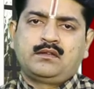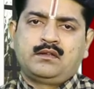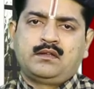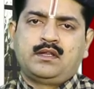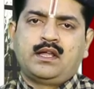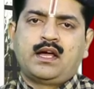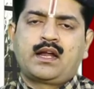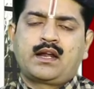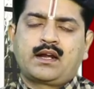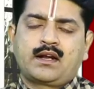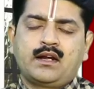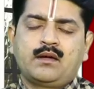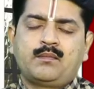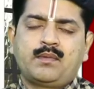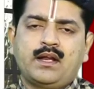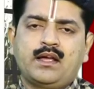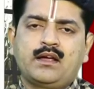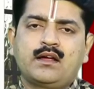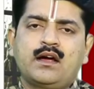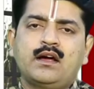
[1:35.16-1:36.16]
ध्यान रखना
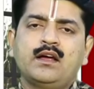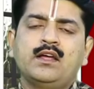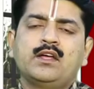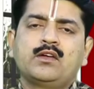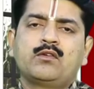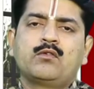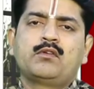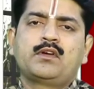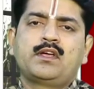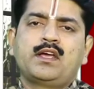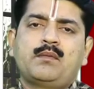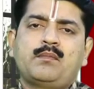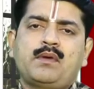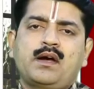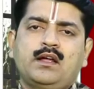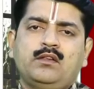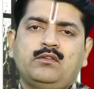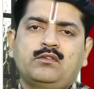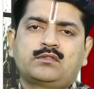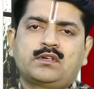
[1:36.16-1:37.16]
पड़ेगा क्योंकि हम
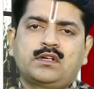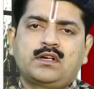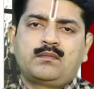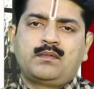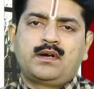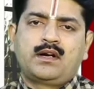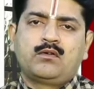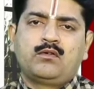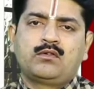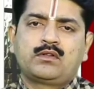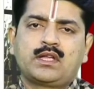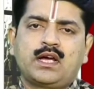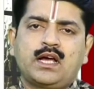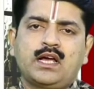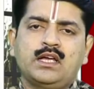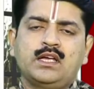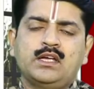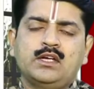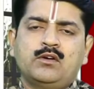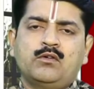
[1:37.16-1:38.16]
मांगी दोष का निर्माण होता
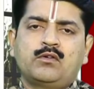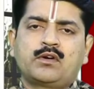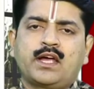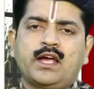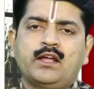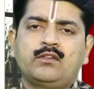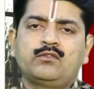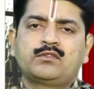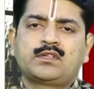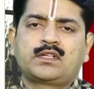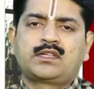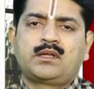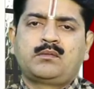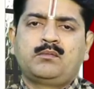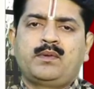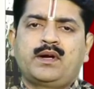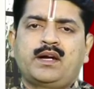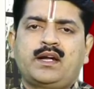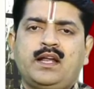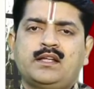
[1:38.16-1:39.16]
है और केतु
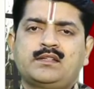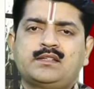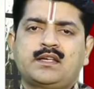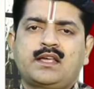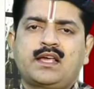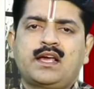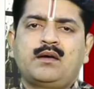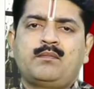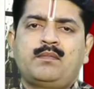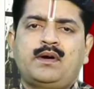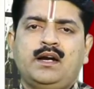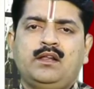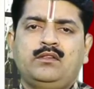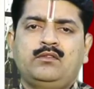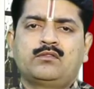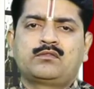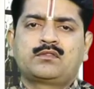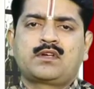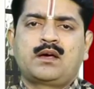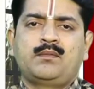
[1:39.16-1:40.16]
सप्तम बैठने से क्या वाणी
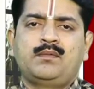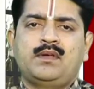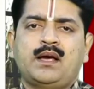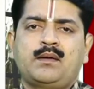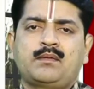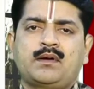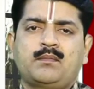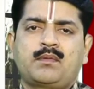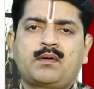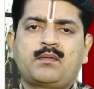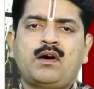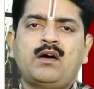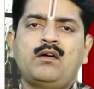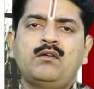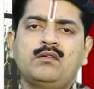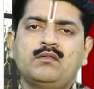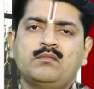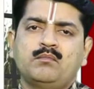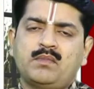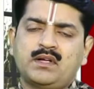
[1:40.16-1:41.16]
दोष का भी आपका
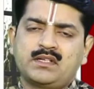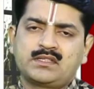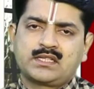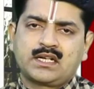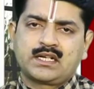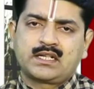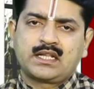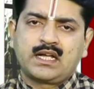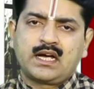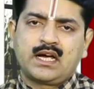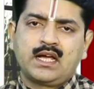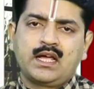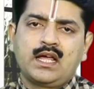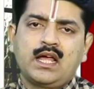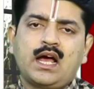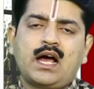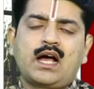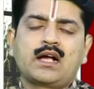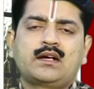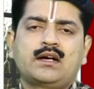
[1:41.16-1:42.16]
प्रभाव बन सकता है
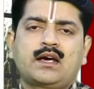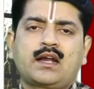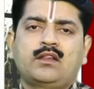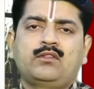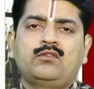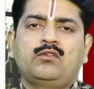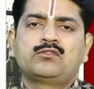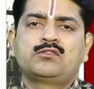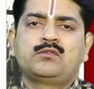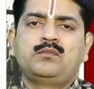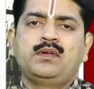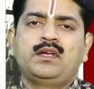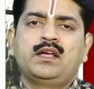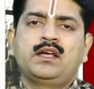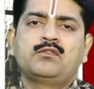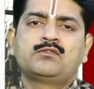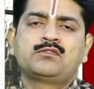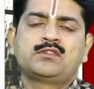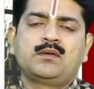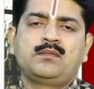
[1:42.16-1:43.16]
अंगारा दोष भी
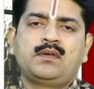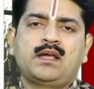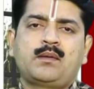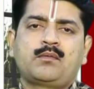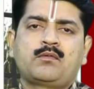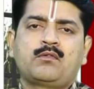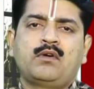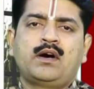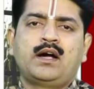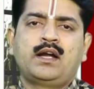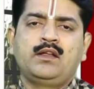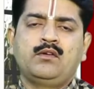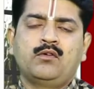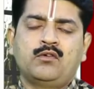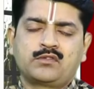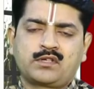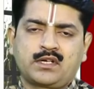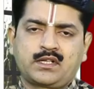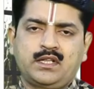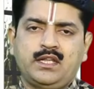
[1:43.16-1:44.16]
है उससे भी आपको हानि
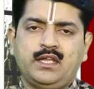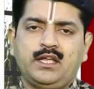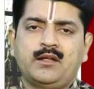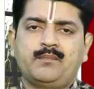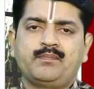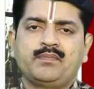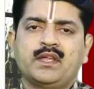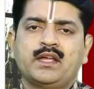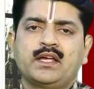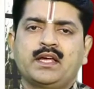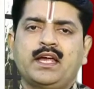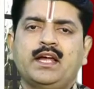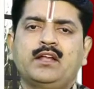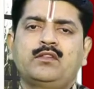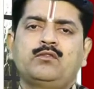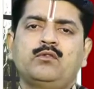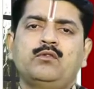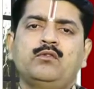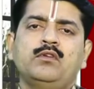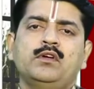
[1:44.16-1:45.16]
हो सकती है
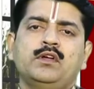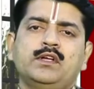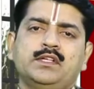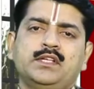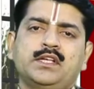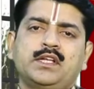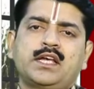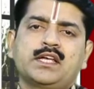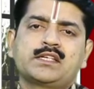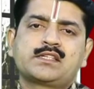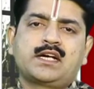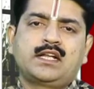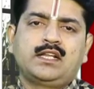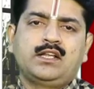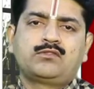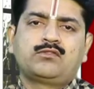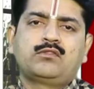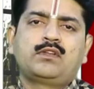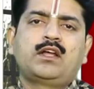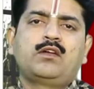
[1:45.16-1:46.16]
केतु जिनकी
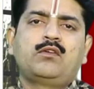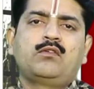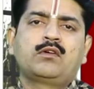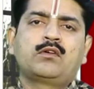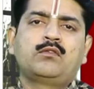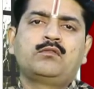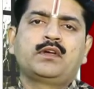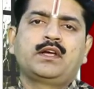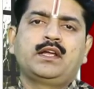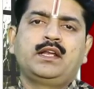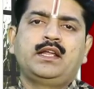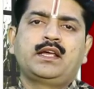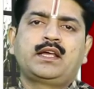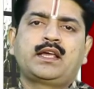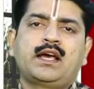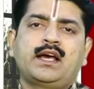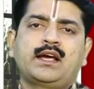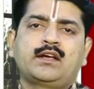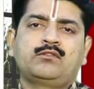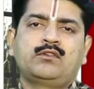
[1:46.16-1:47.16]
शादीशुदा लोग हैं उनके लिए
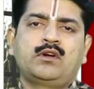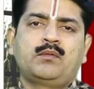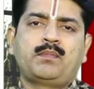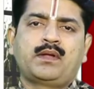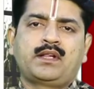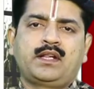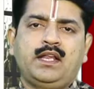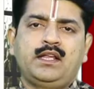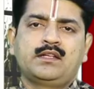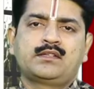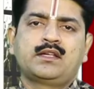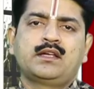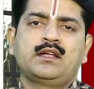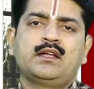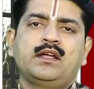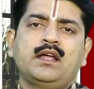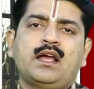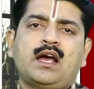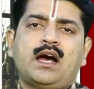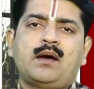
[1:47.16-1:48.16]
क्या है कि थोड़ा पत्नी से
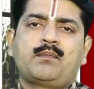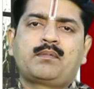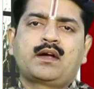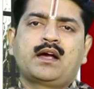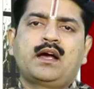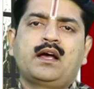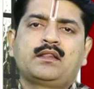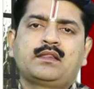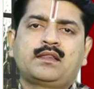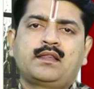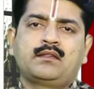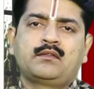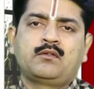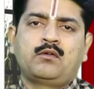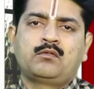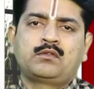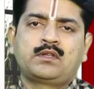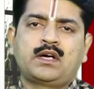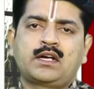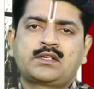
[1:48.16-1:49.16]
आपका
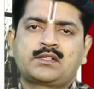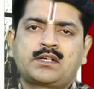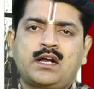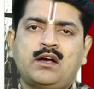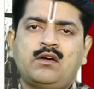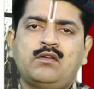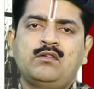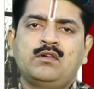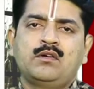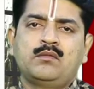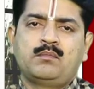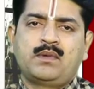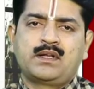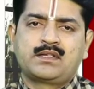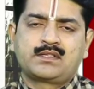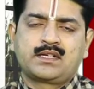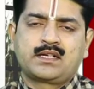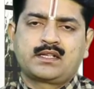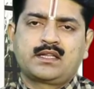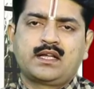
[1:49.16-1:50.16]
अवतार चढ़ाव बन
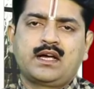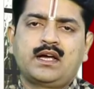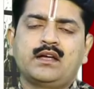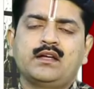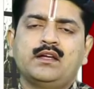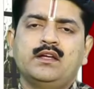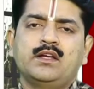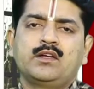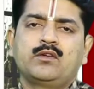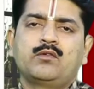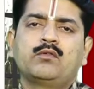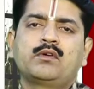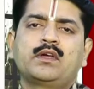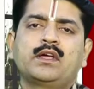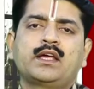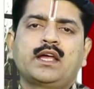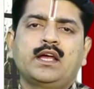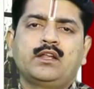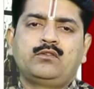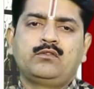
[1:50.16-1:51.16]
सकता है
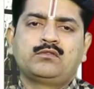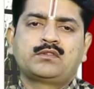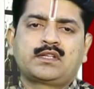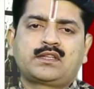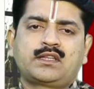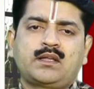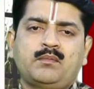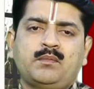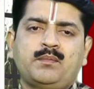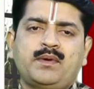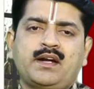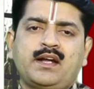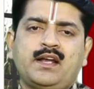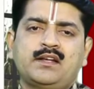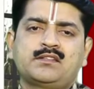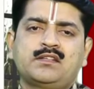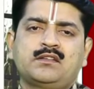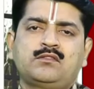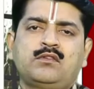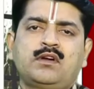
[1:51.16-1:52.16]
क्योंकि केतु सप्तम
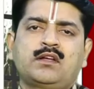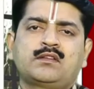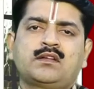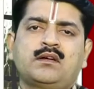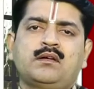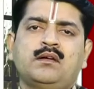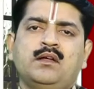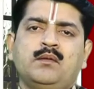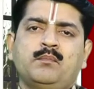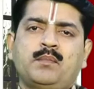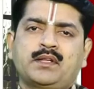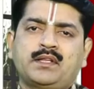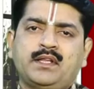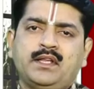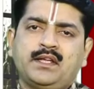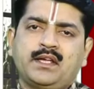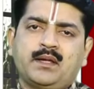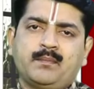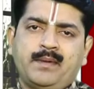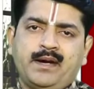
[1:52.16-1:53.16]
बैठने से थोड़ा सा
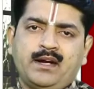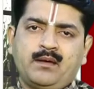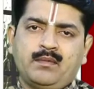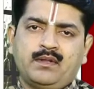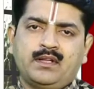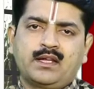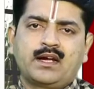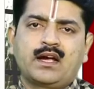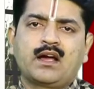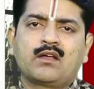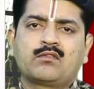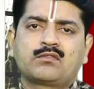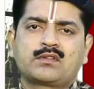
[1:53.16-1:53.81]
पत्नी के पेट में दिक्कत हो